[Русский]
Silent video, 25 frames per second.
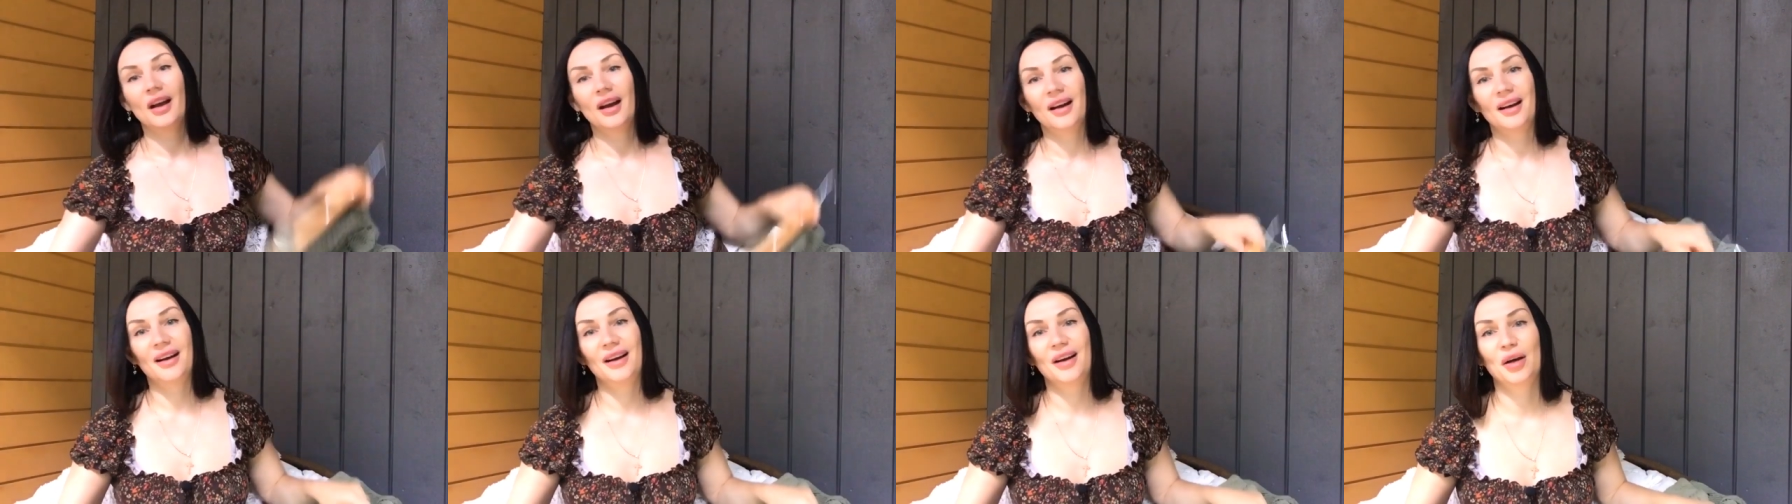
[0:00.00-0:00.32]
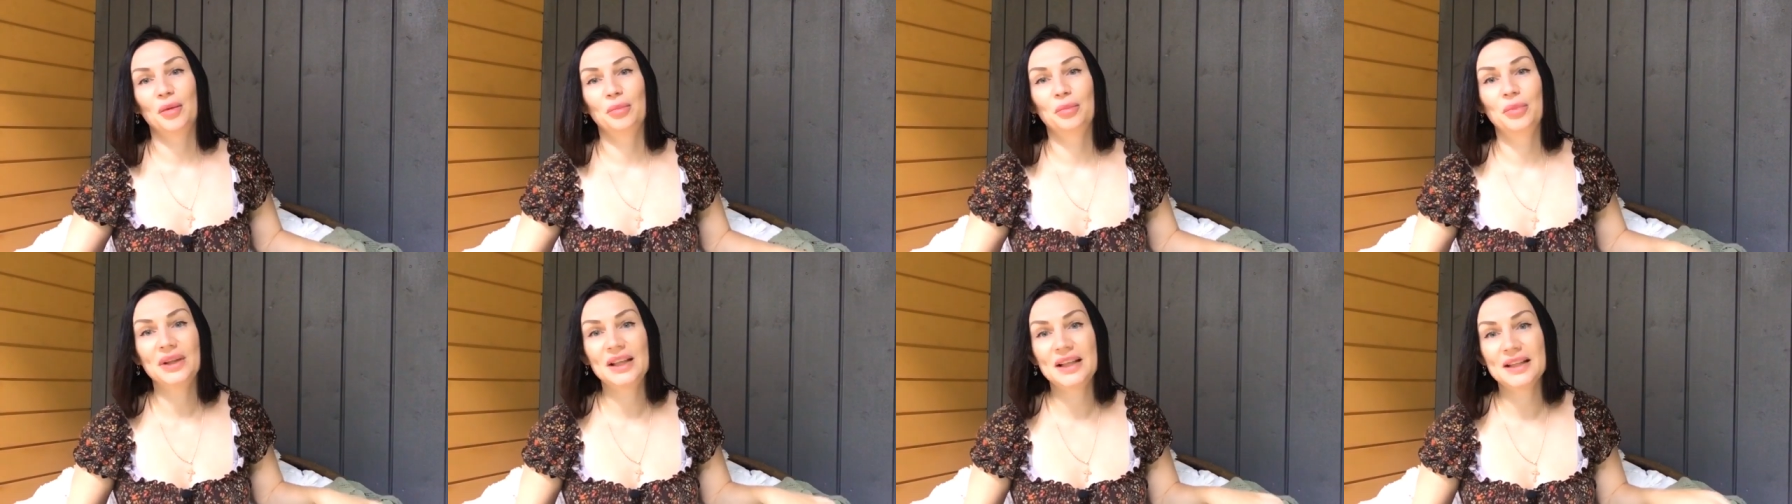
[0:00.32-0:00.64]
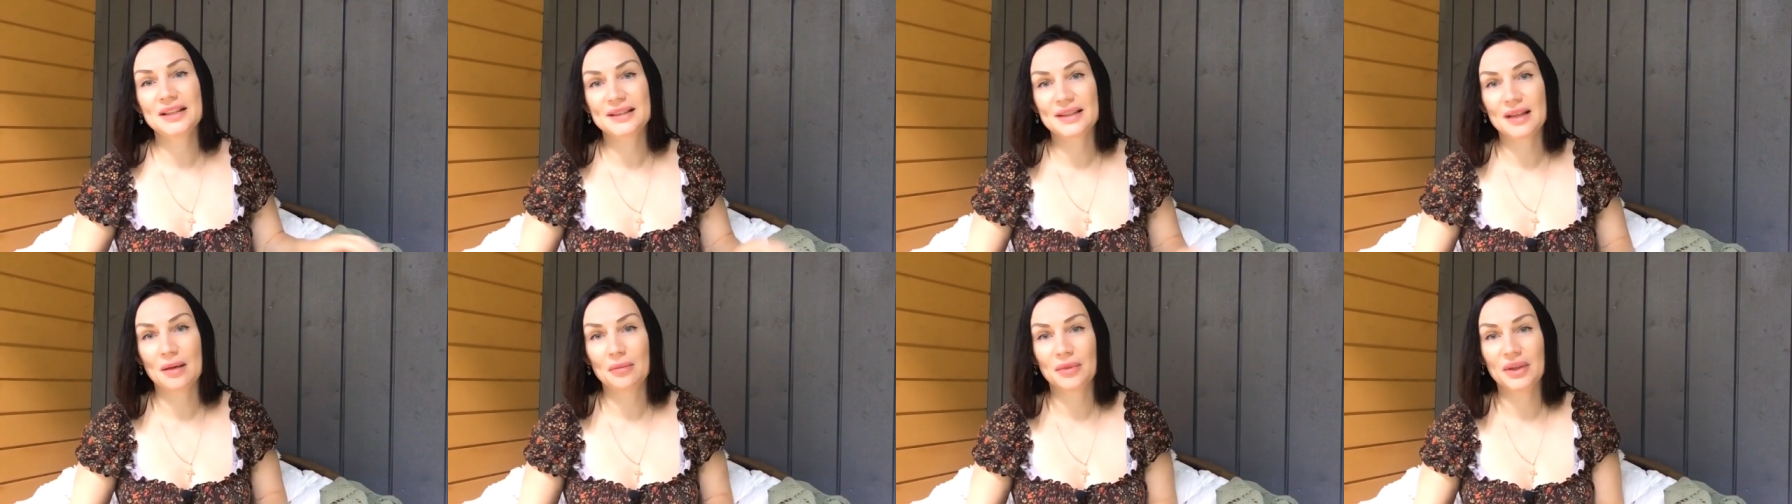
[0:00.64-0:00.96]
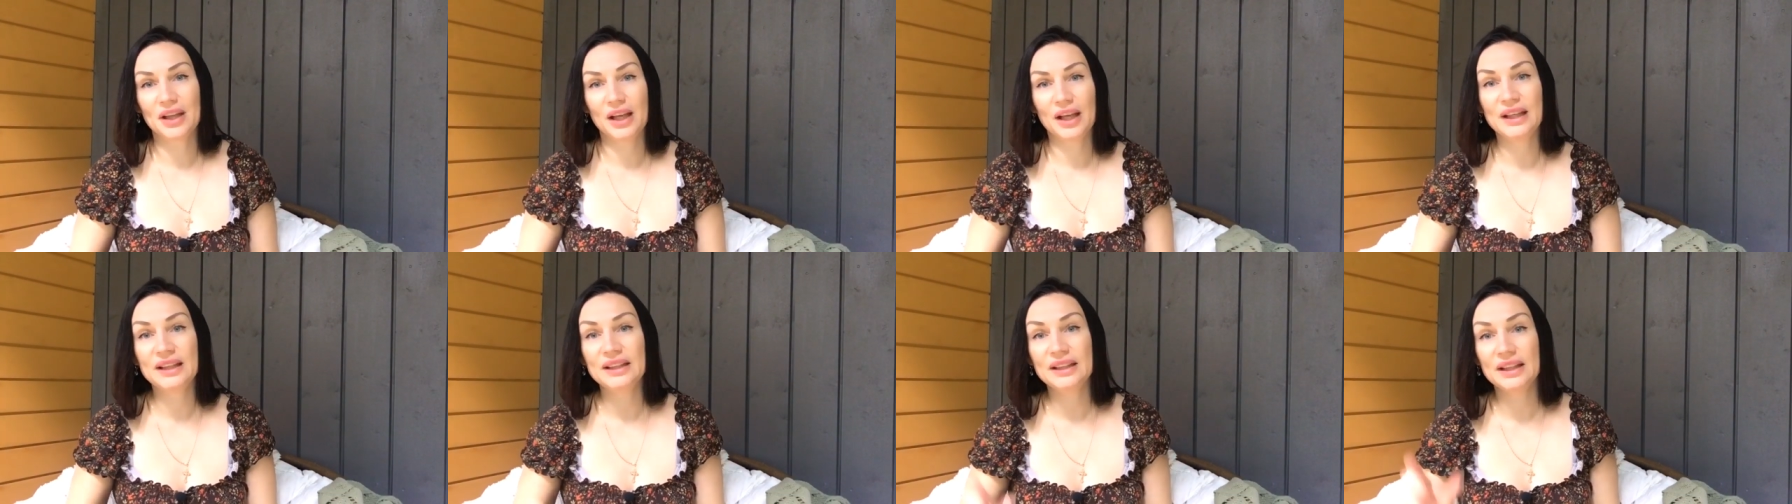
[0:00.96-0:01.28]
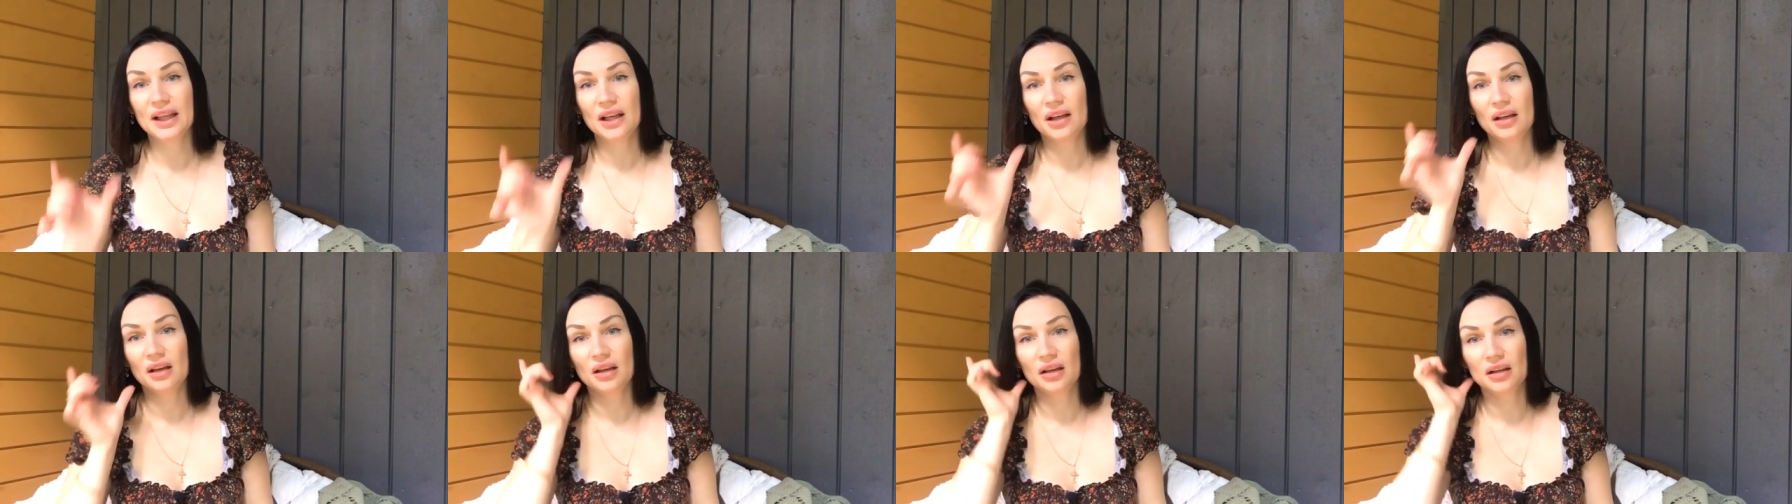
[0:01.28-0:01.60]
А, были
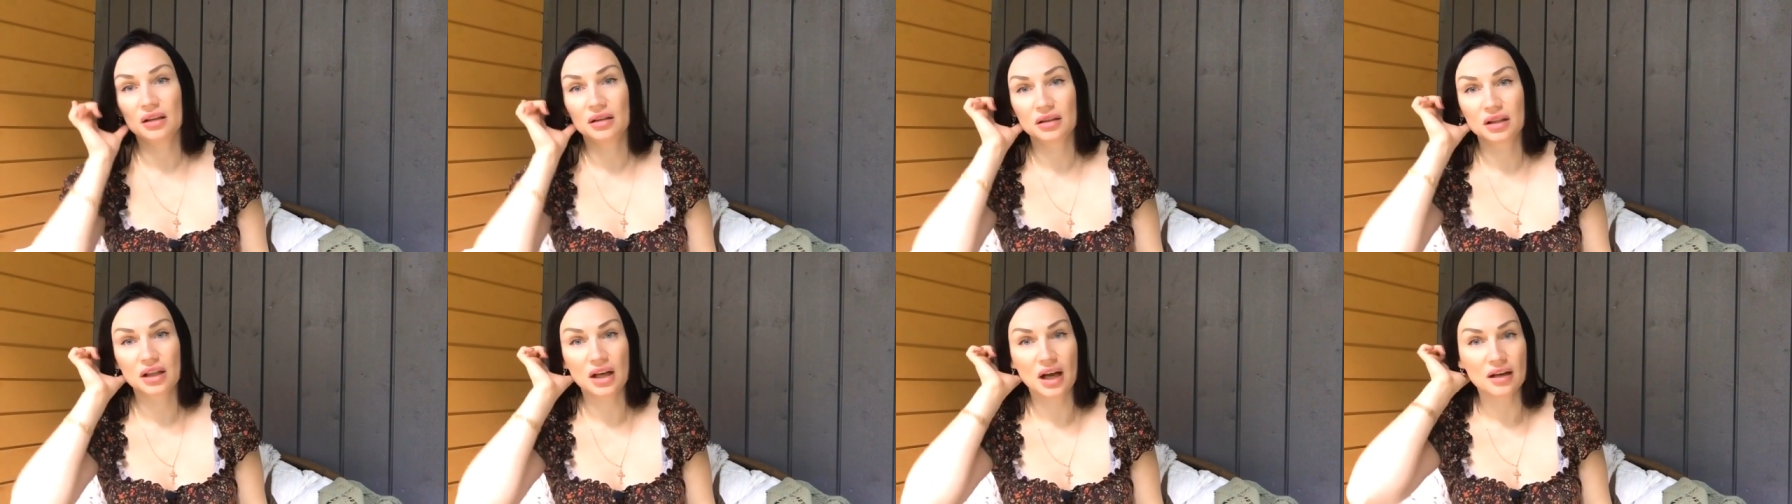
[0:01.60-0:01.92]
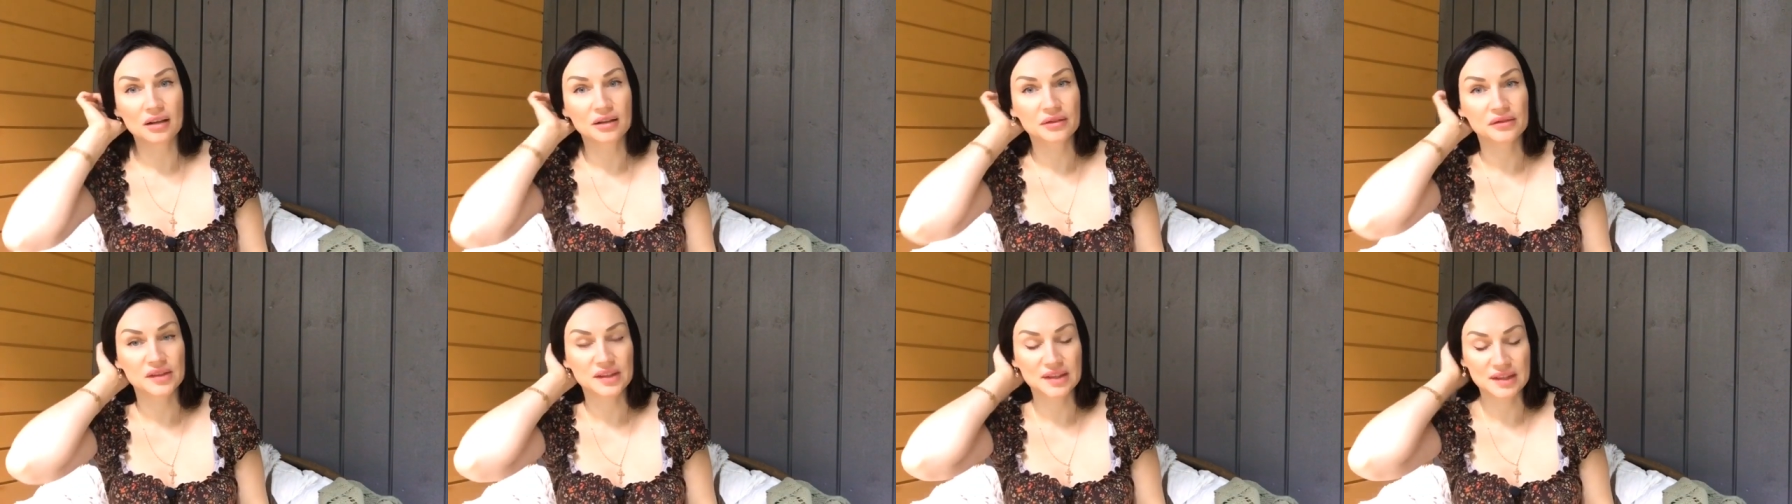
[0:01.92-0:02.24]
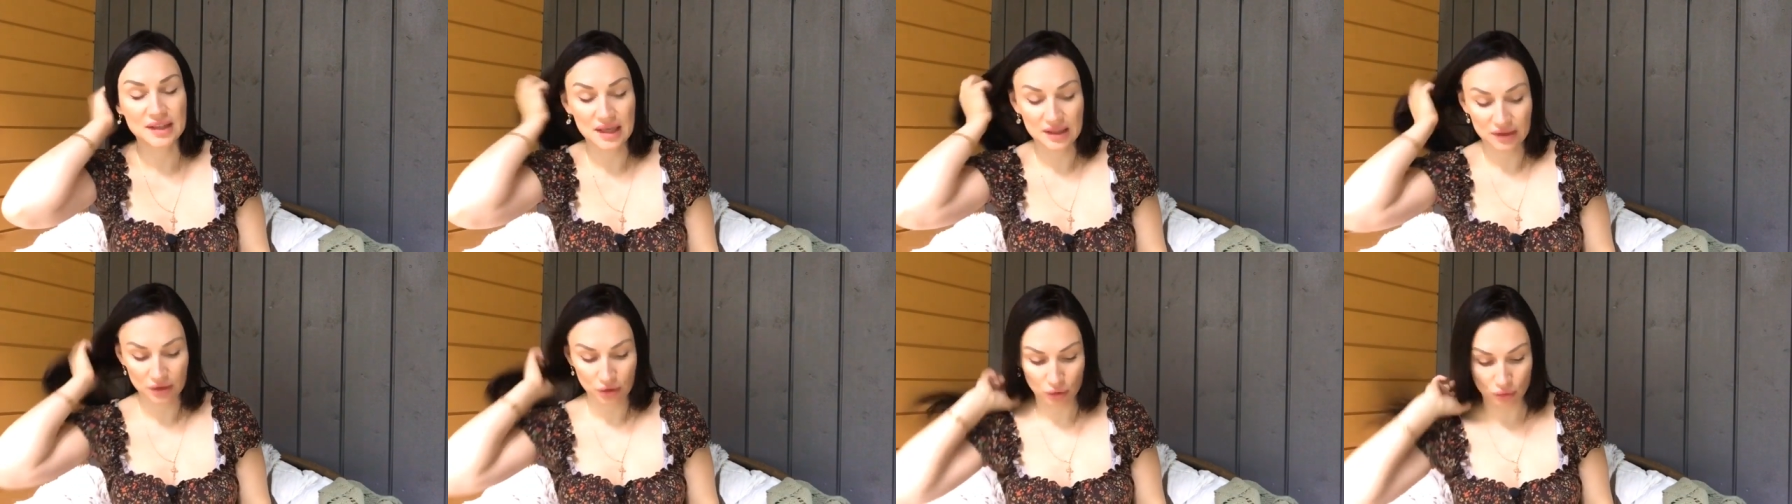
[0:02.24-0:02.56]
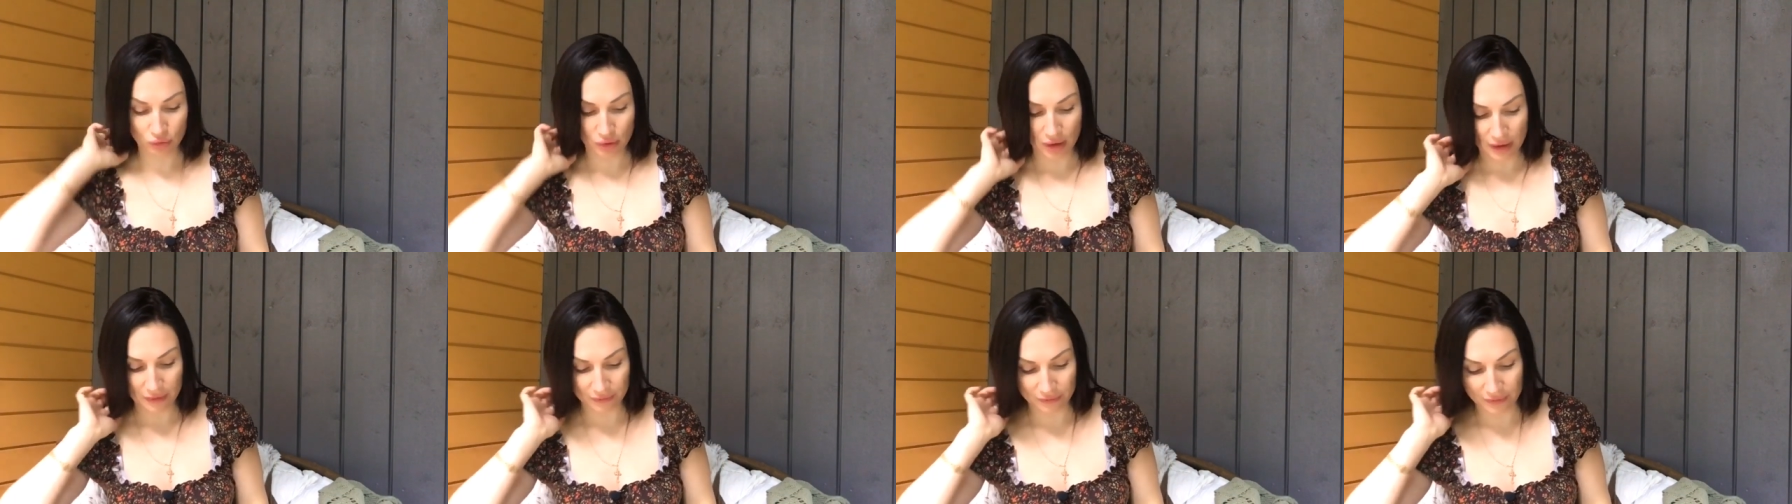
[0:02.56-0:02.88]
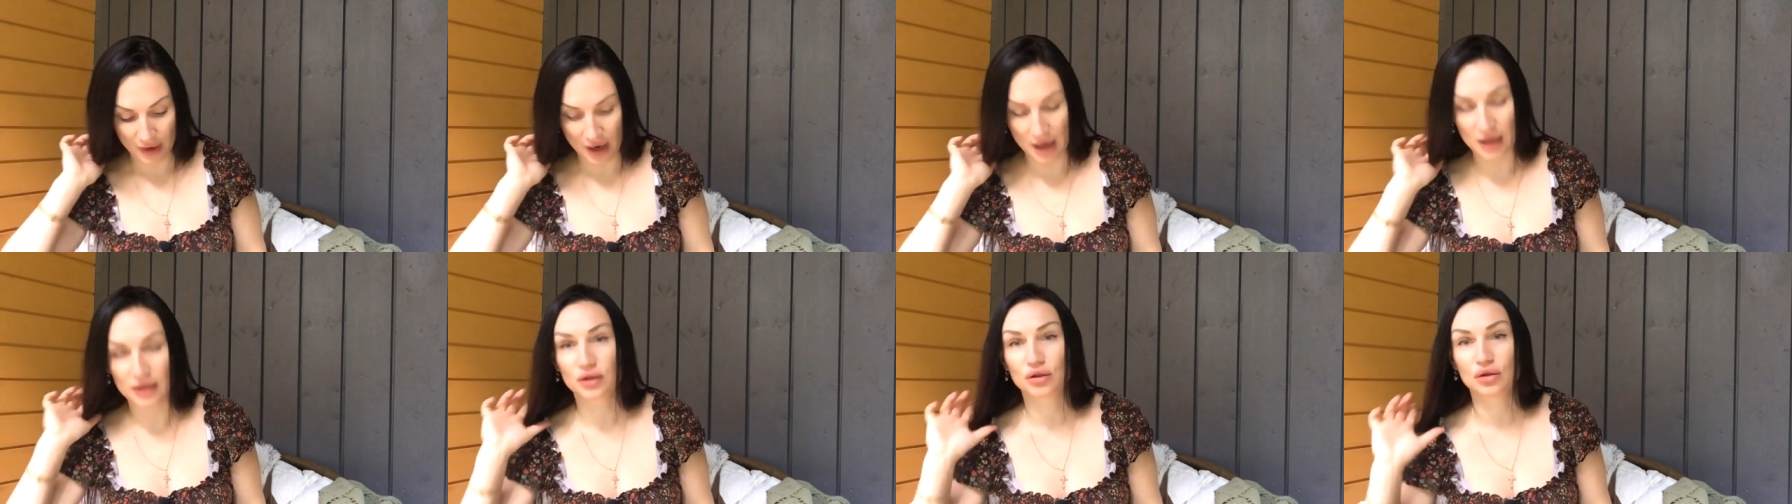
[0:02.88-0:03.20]
сомнения, как вязать рукава.